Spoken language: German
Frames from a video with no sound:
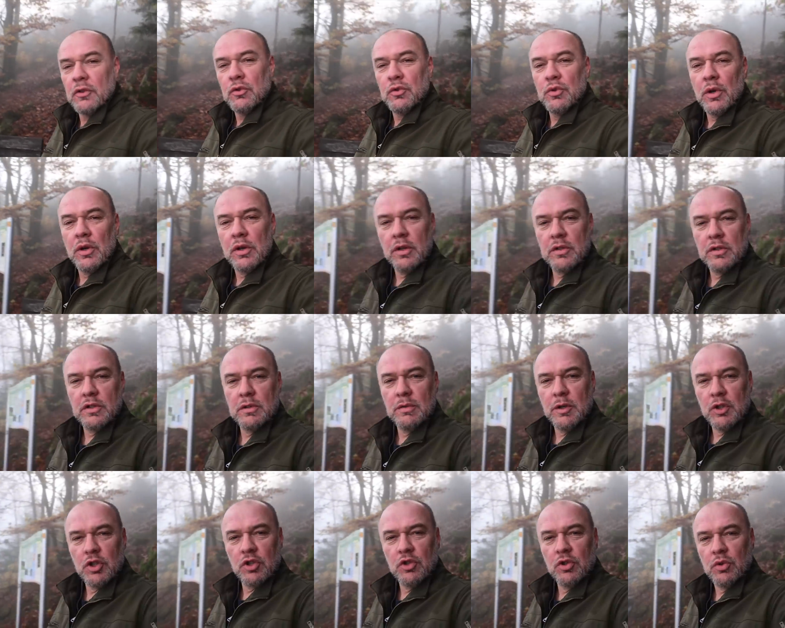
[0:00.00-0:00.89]
durchaus
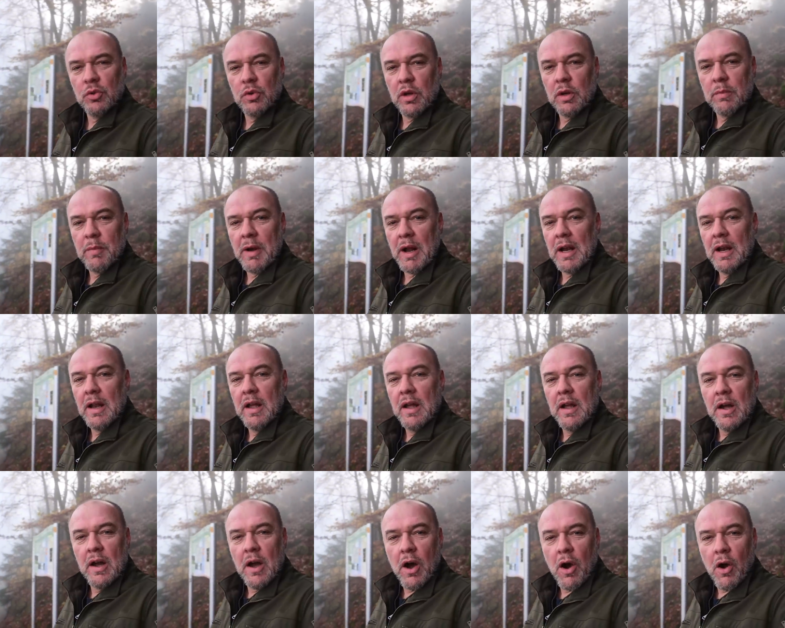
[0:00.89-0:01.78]
zwischendurch mal
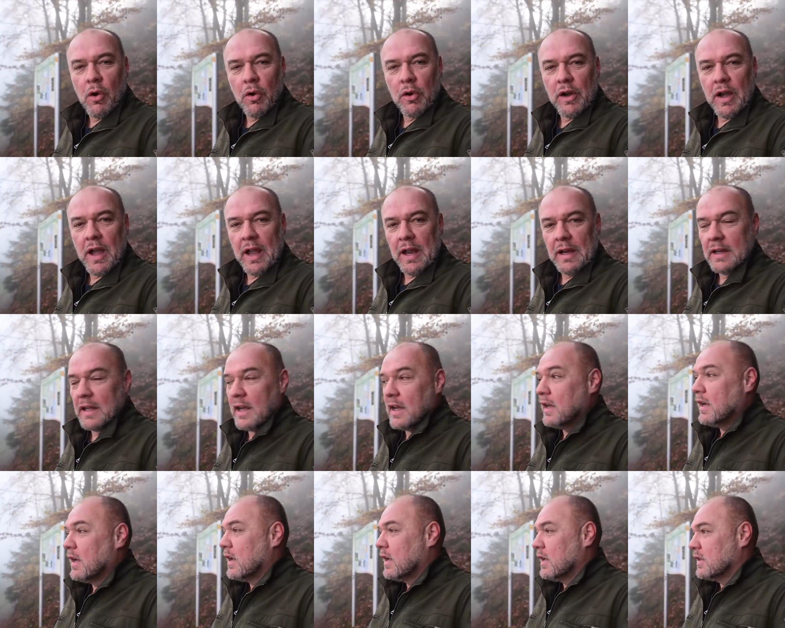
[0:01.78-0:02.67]
auch eine
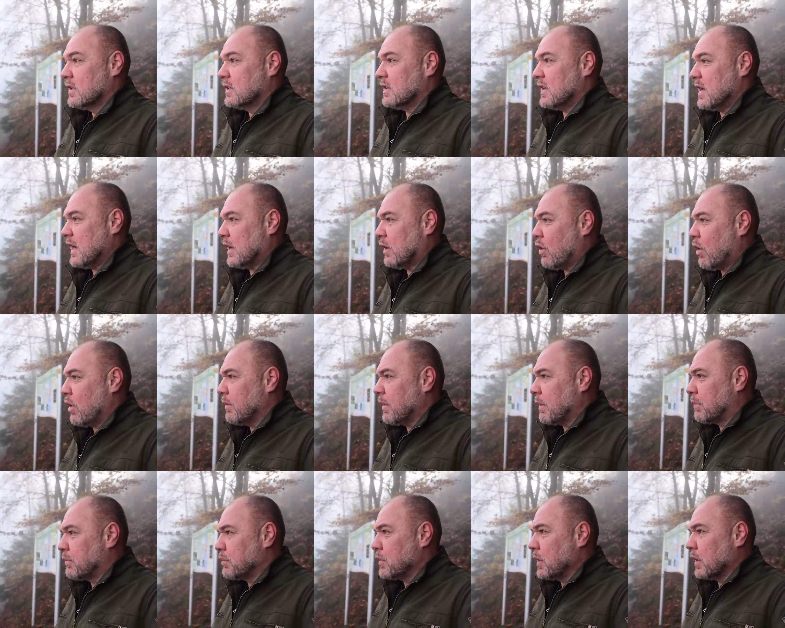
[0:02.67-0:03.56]

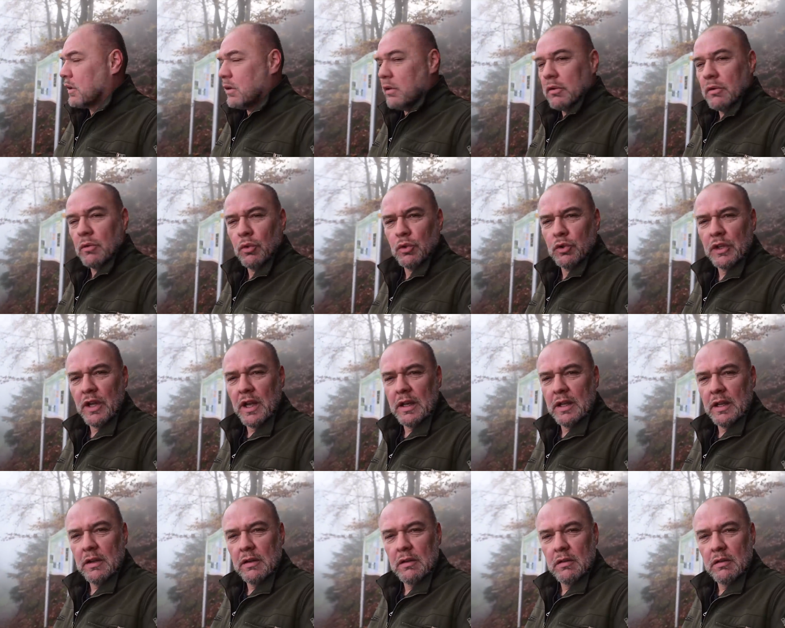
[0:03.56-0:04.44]
Seeräuberburg oder
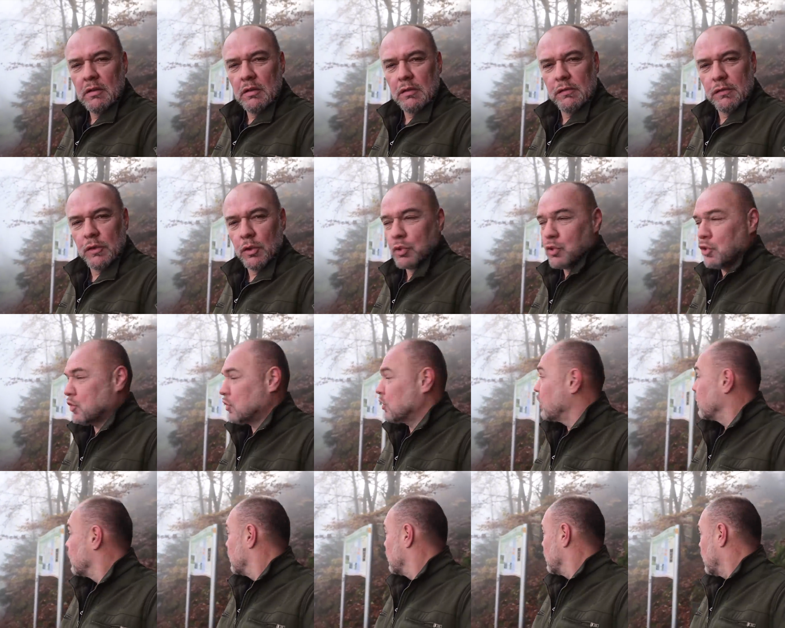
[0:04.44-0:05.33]
eine
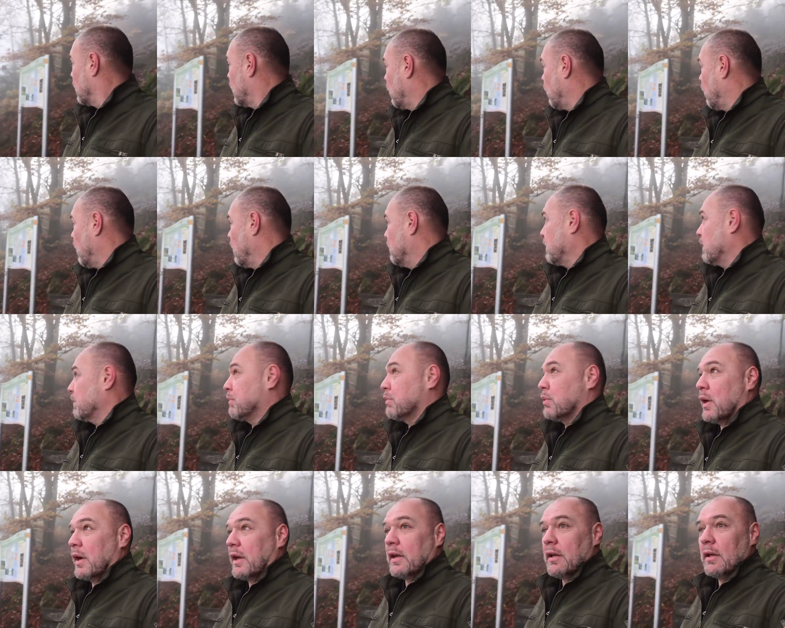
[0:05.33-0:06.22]

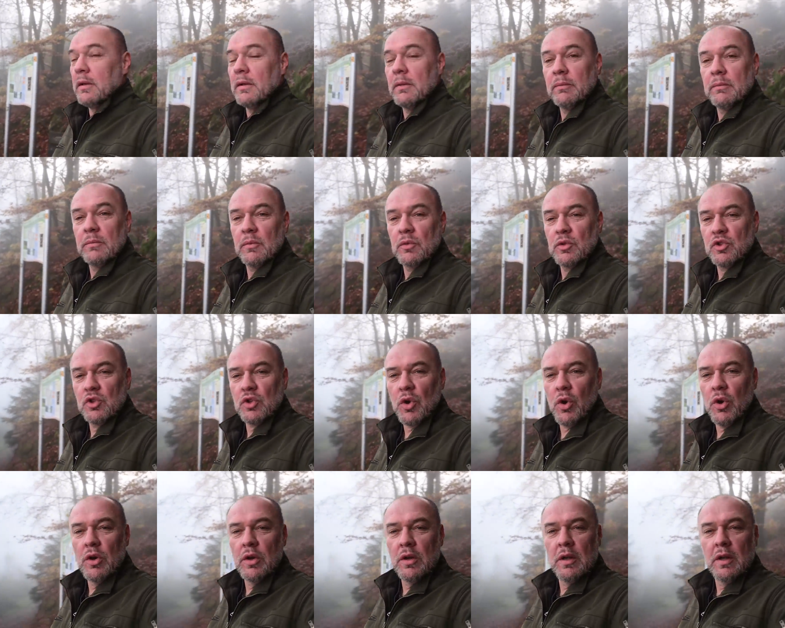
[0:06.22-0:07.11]
Flussräuberburg.
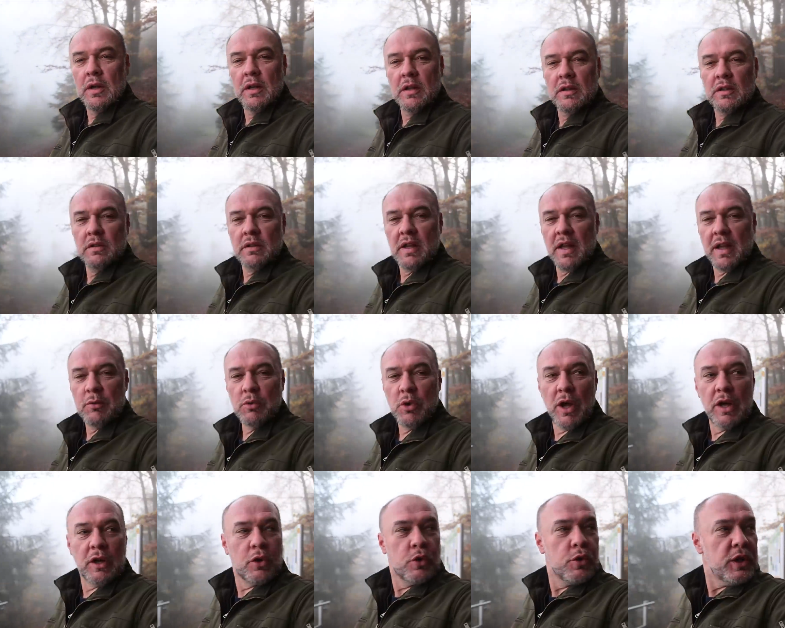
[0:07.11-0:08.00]
So,
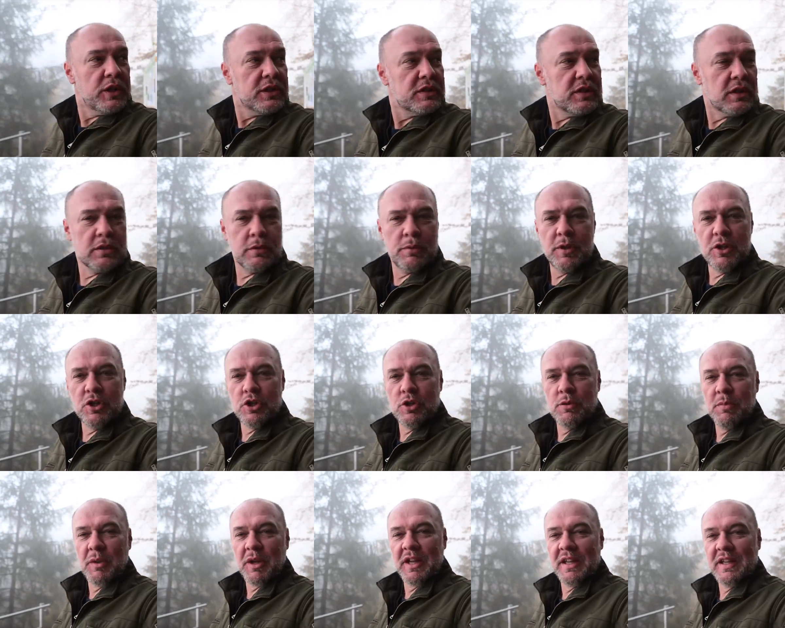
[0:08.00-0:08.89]
kurzer
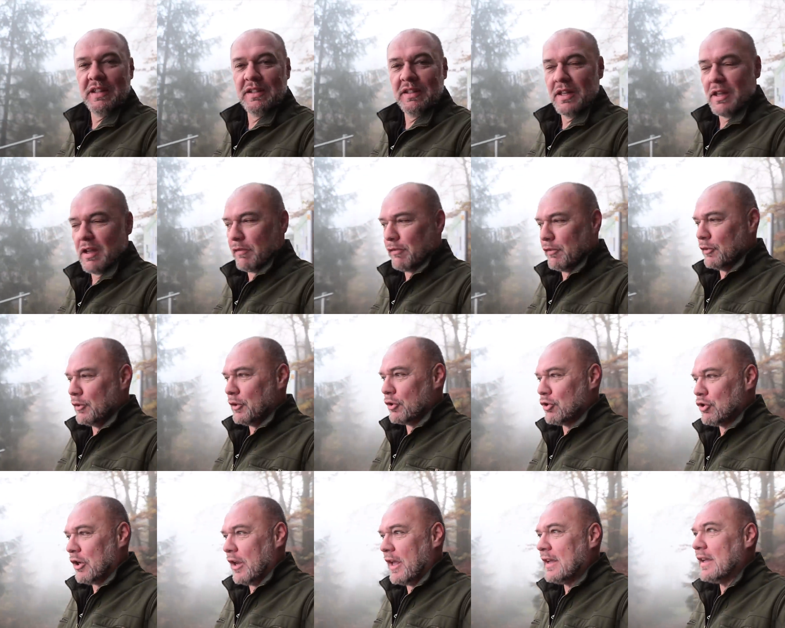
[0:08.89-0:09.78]
Zwischenbericht hier von
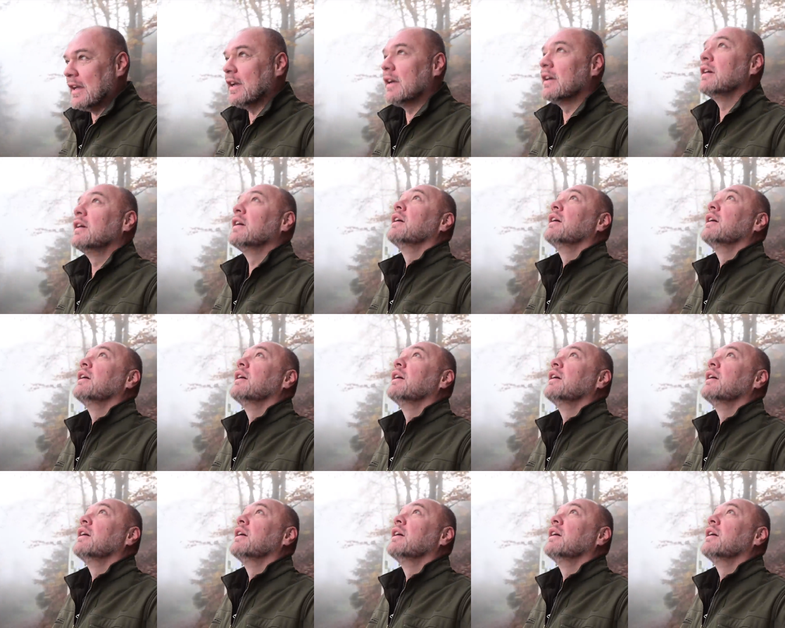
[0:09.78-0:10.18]
der Schlinge.